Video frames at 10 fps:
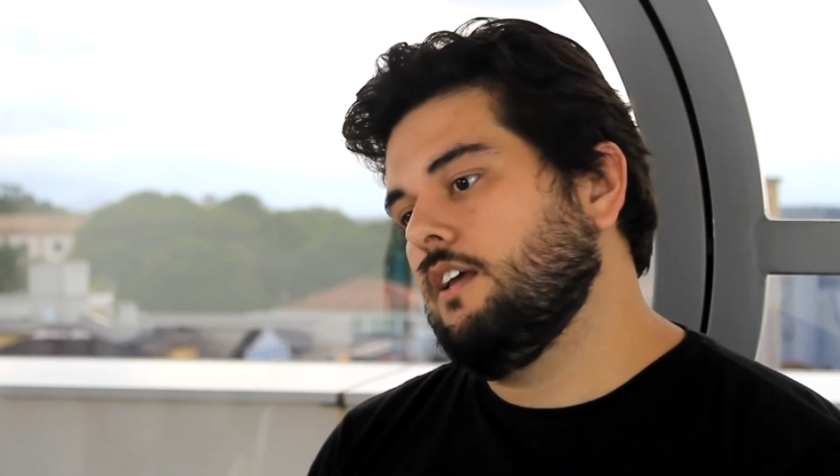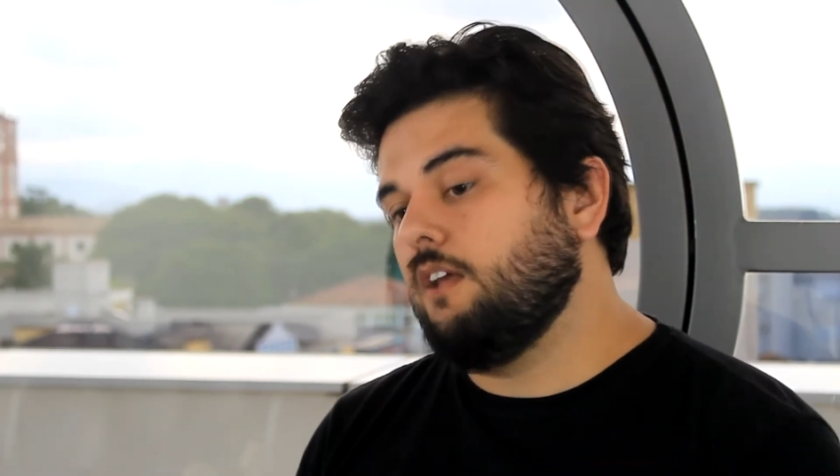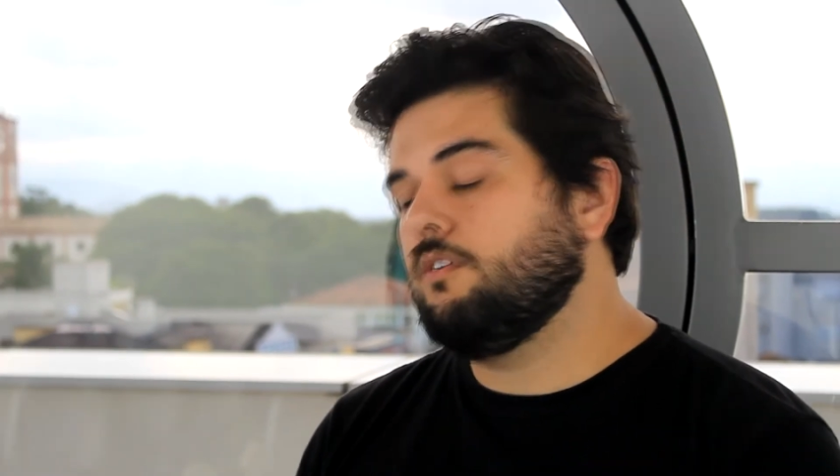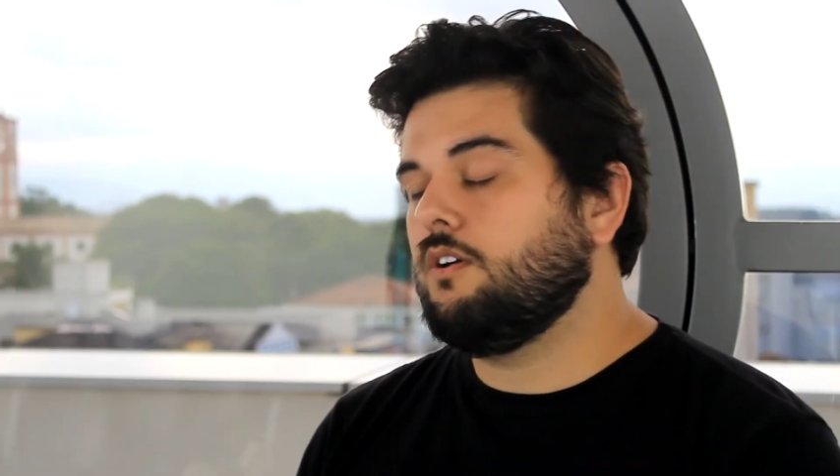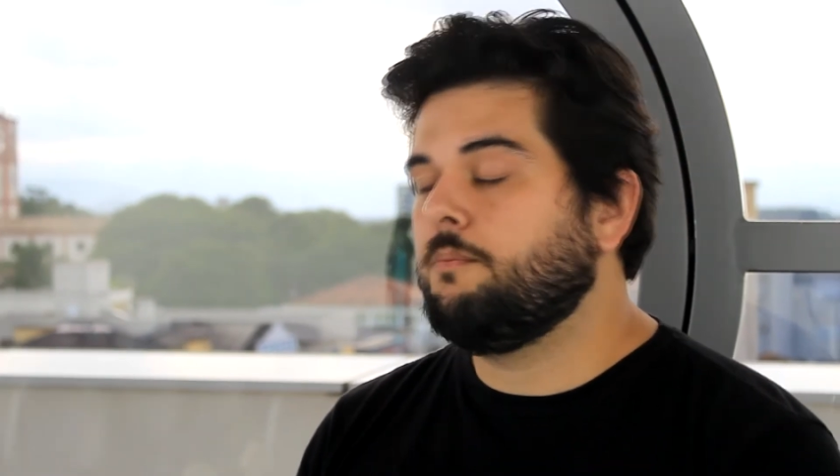
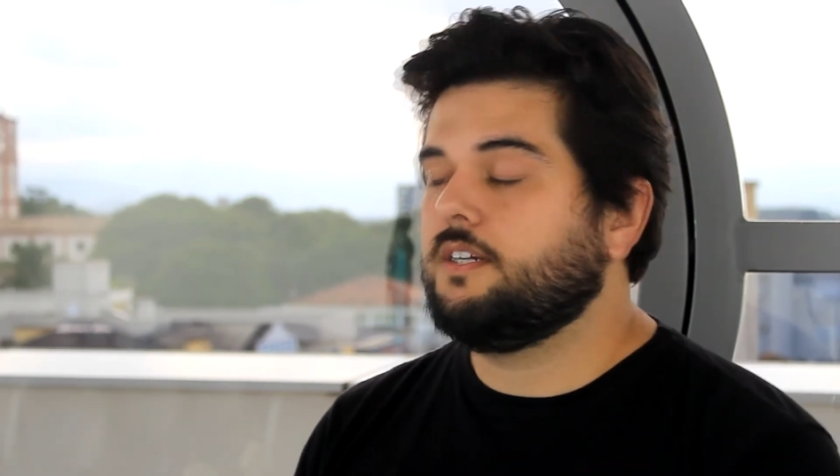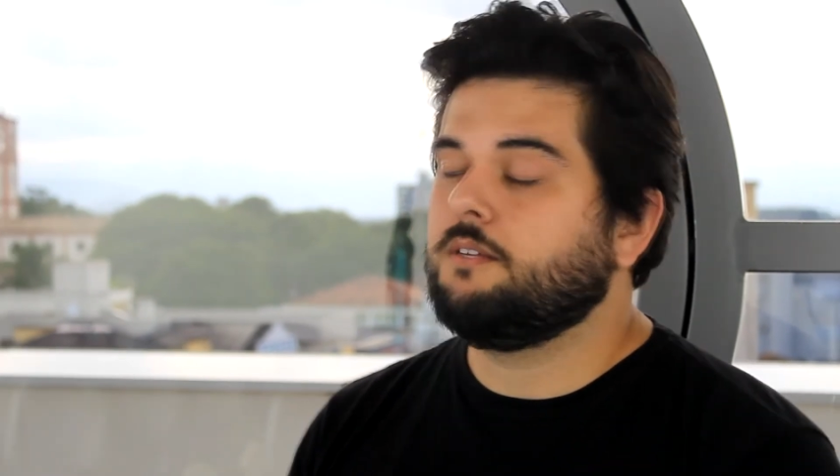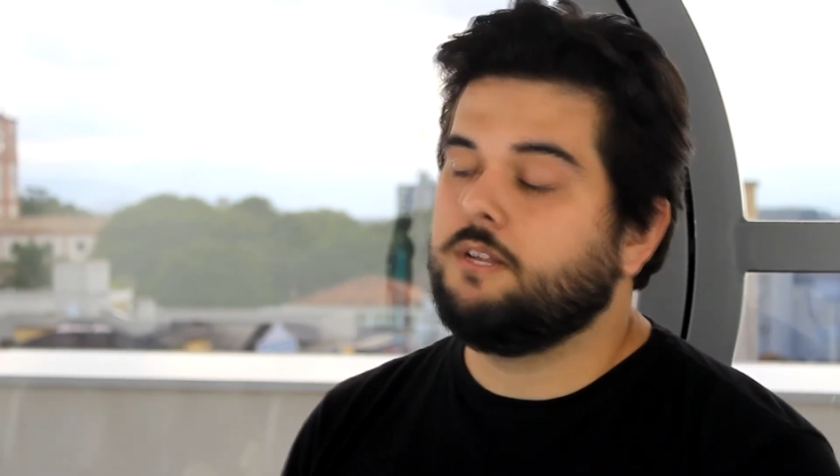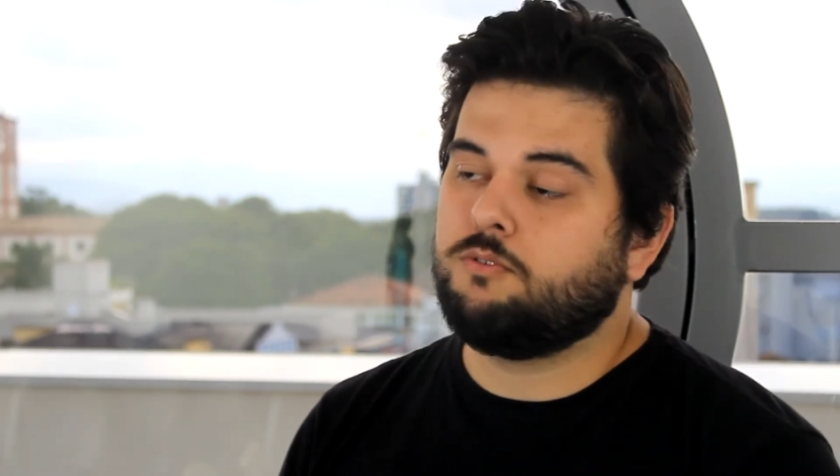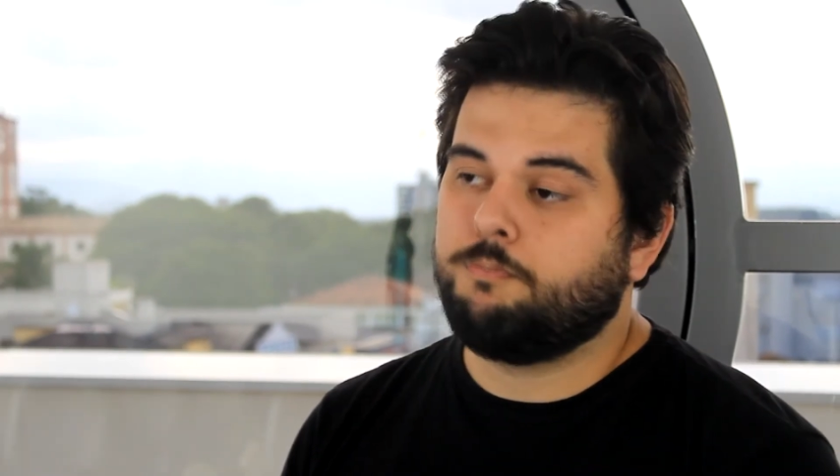Aluguei um
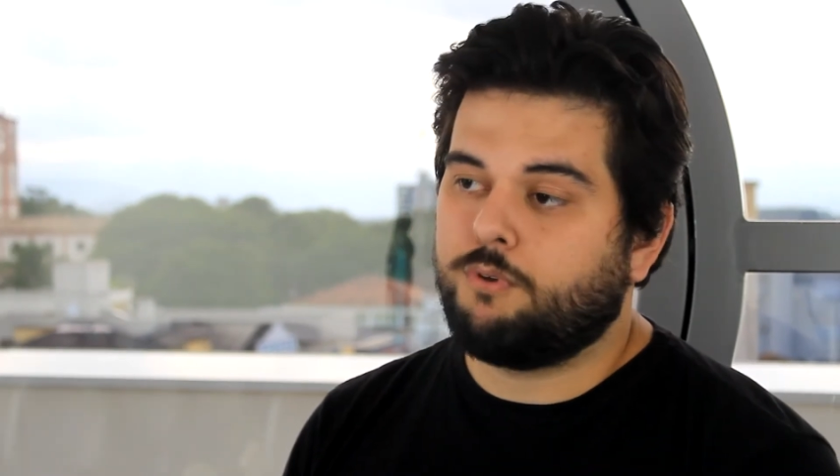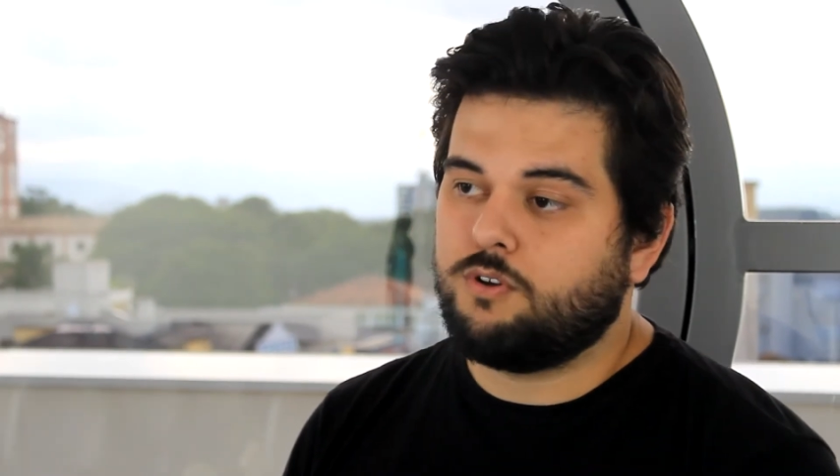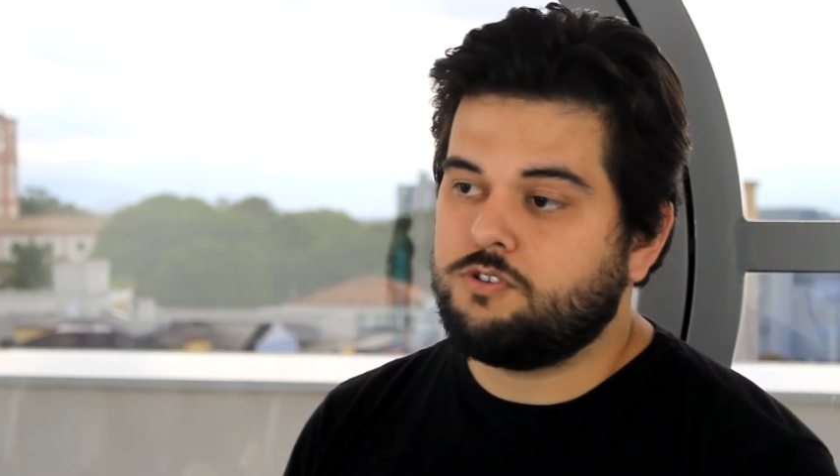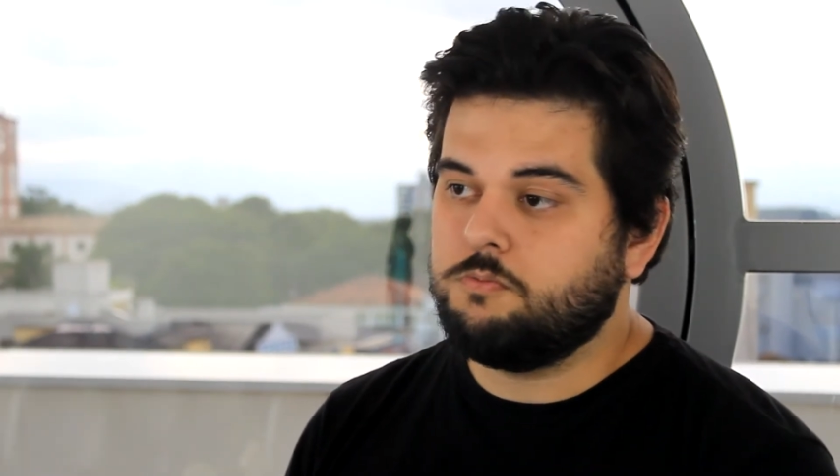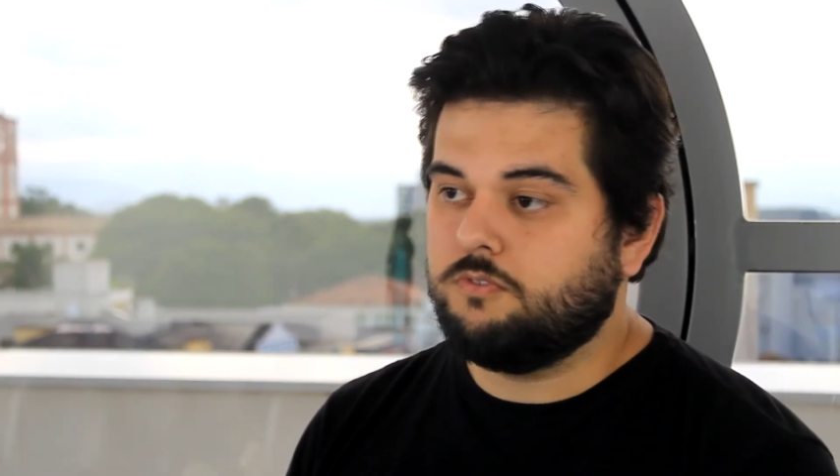apartamento
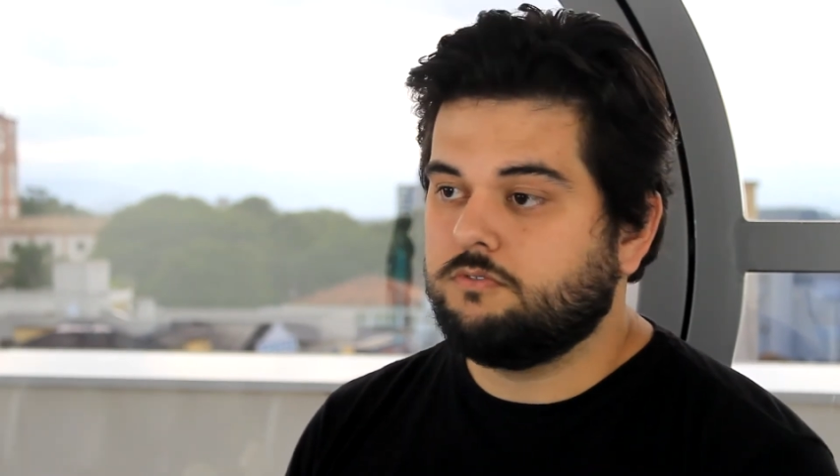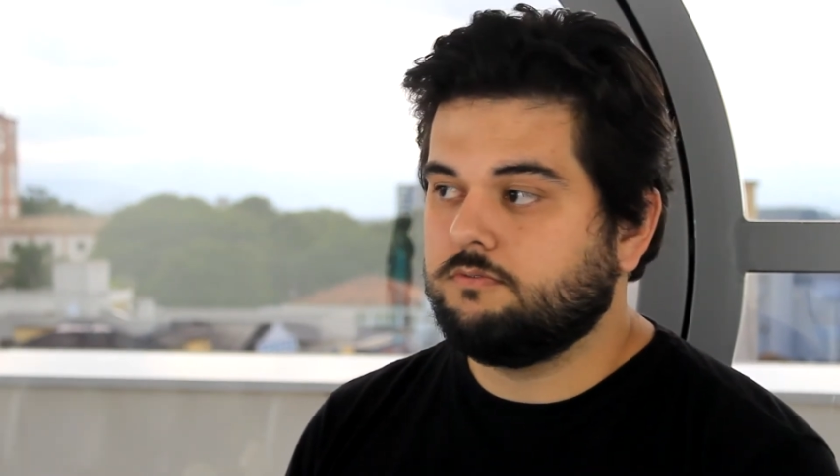próximo